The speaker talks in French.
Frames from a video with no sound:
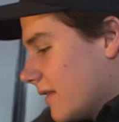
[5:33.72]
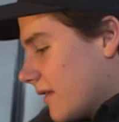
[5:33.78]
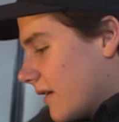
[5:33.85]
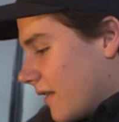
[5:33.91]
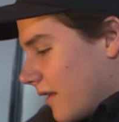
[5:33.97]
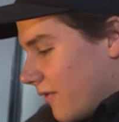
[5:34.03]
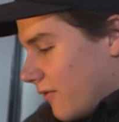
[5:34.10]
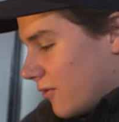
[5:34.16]

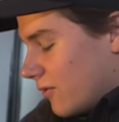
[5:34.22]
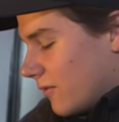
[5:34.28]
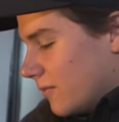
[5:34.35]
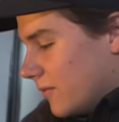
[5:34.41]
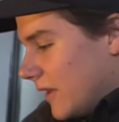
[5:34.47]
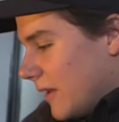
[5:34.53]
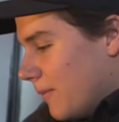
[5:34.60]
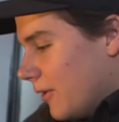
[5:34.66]
C'est un train
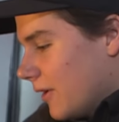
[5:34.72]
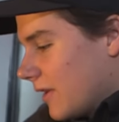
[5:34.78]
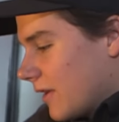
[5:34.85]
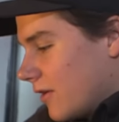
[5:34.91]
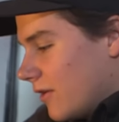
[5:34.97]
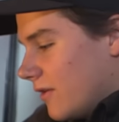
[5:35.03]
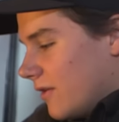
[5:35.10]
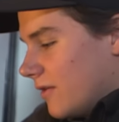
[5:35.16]
fantôme d'époque,
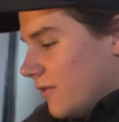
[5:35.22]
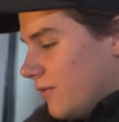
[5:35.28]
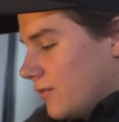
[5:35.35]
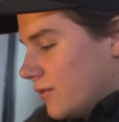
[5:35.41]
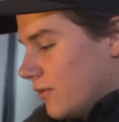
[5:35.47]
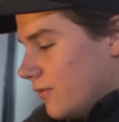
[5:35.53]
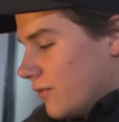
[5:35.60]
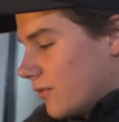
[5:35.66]
alors il euh,
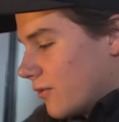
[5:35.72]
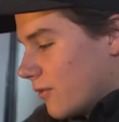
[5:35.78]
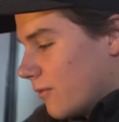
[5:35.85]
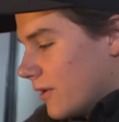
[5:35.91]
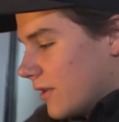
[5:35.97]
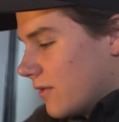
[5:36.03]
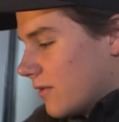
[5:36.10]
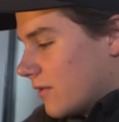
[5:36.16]
faut, le
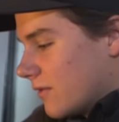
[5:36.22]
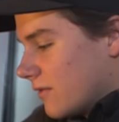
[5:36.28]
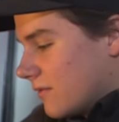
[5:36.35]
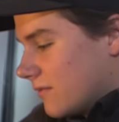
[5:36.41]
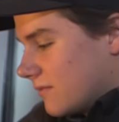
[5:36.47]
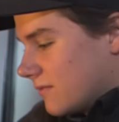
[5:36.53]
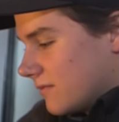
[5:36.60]
remettre euh,